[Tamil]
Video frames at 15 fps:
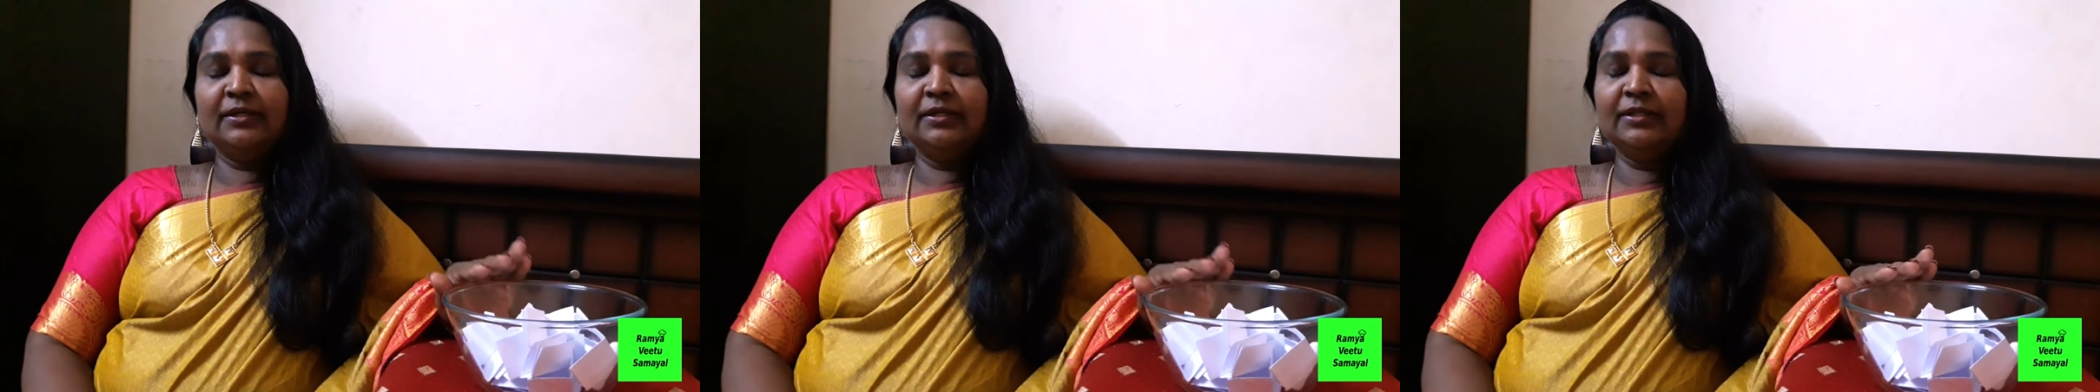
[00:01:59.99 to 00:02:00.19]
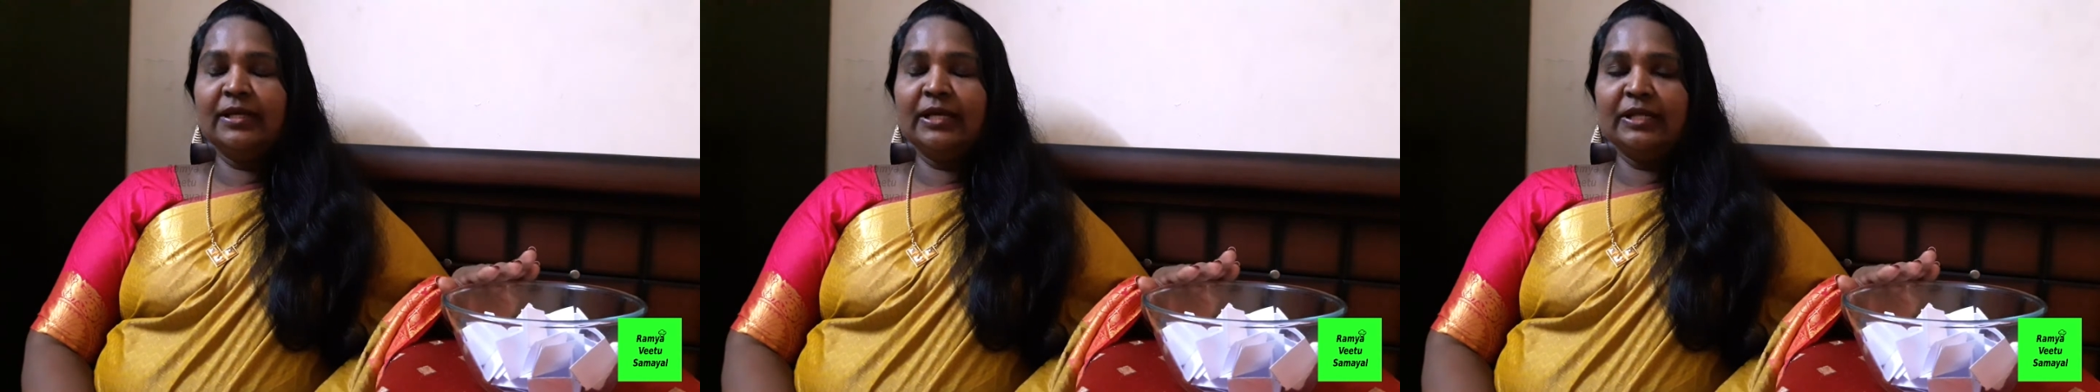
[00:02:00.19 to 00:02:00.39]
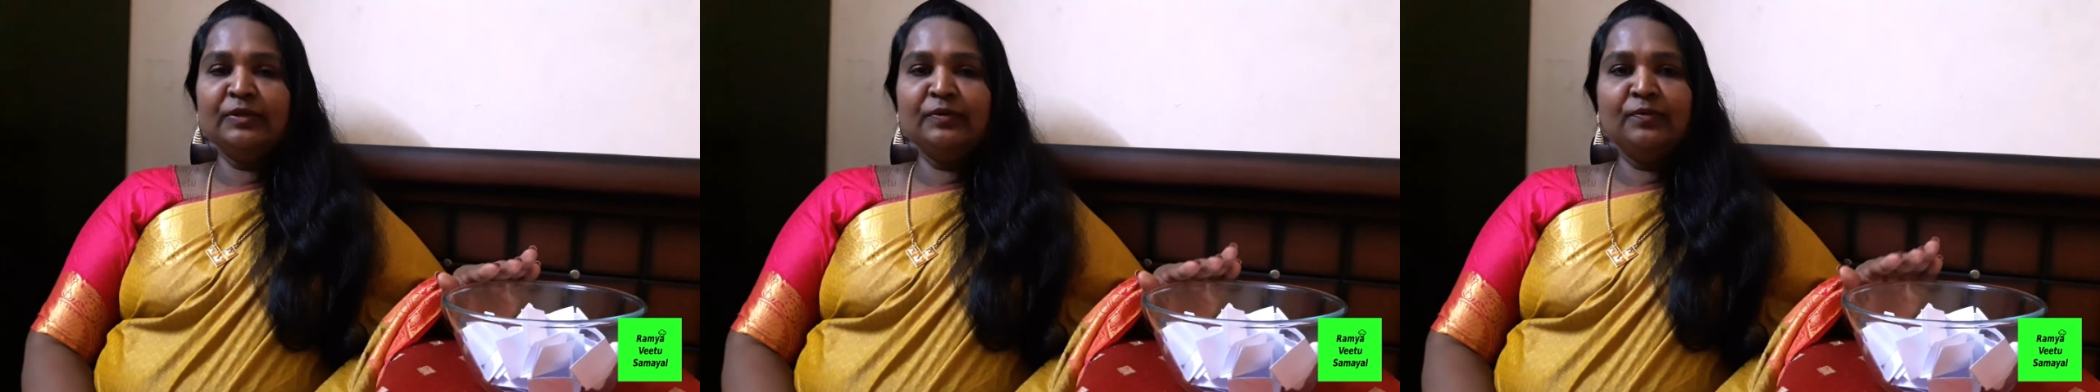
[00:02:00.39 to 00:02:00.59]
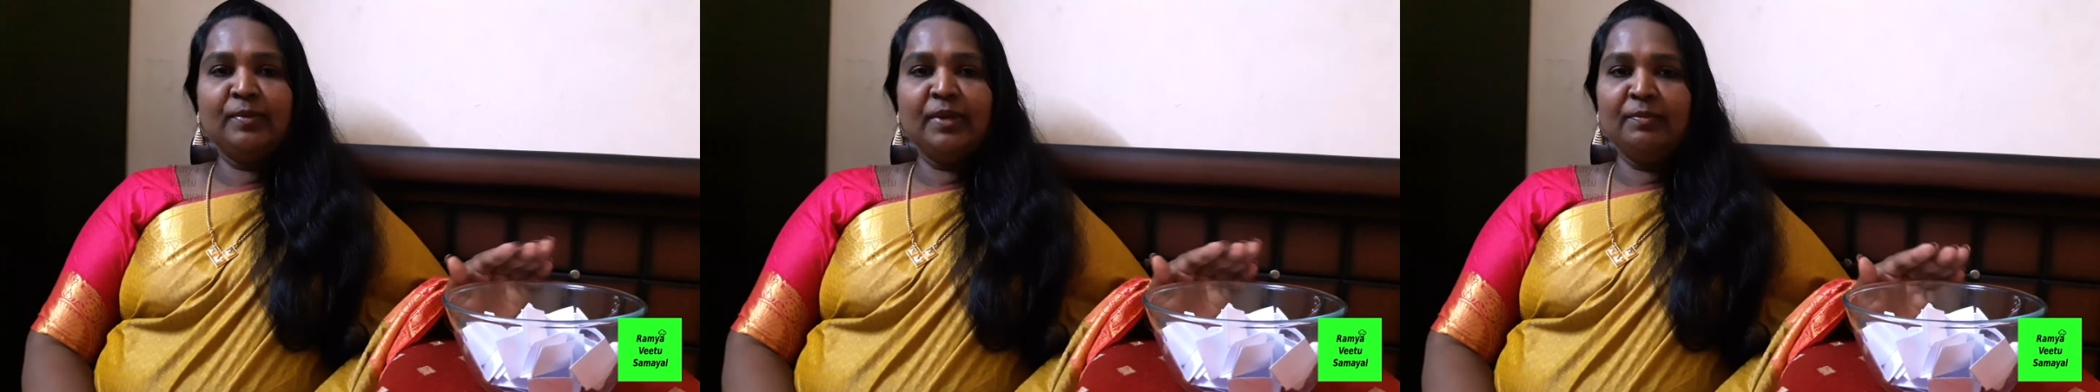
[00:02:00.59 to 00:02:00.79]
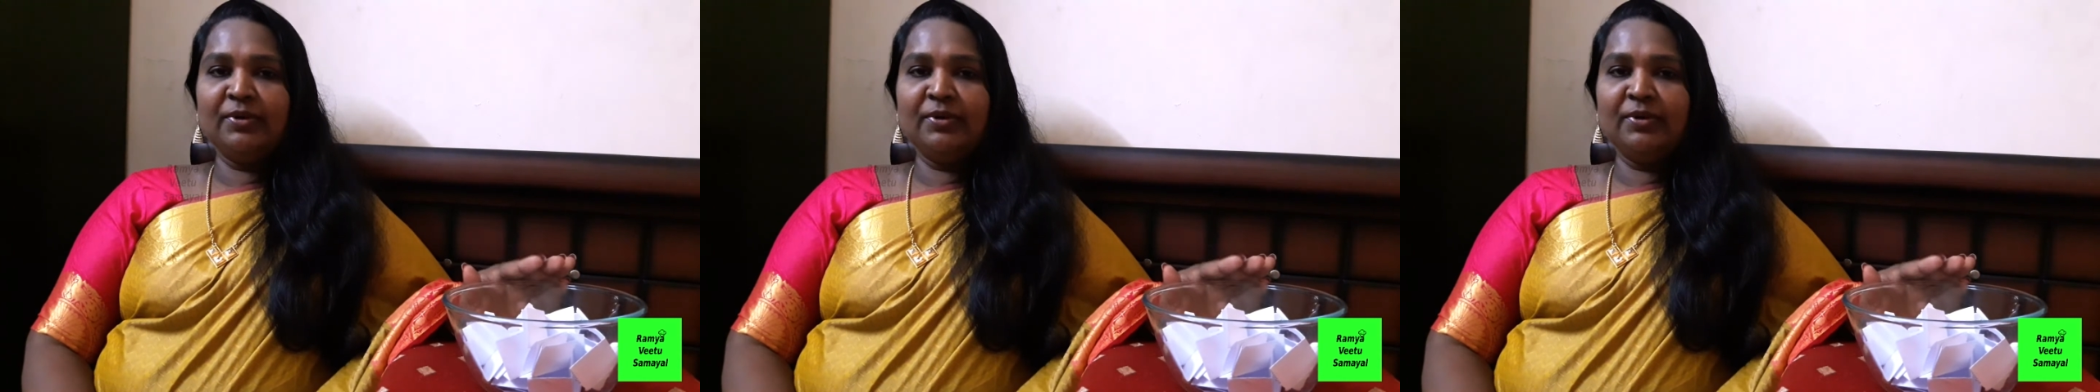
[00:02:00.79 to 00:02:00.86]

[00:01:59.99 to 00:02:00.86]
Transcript: இது எதுவுமே